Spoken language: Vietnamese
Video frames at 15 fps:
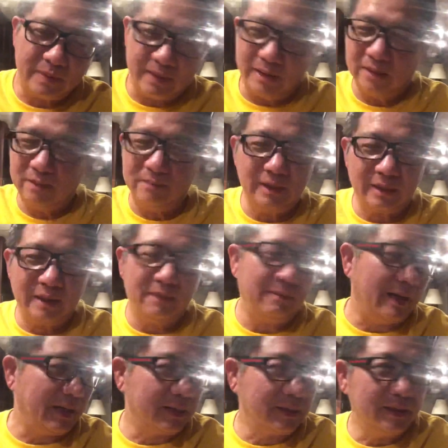kia cũng như các
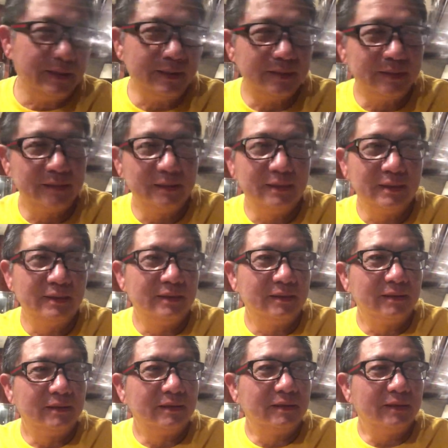bạn thôi
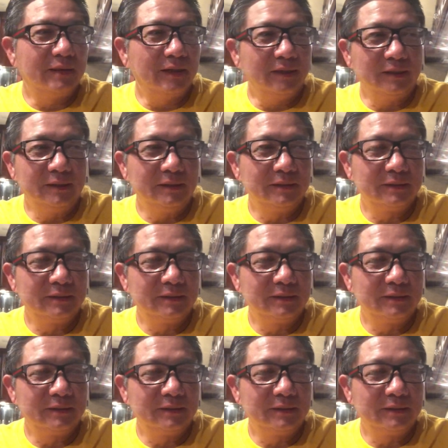à,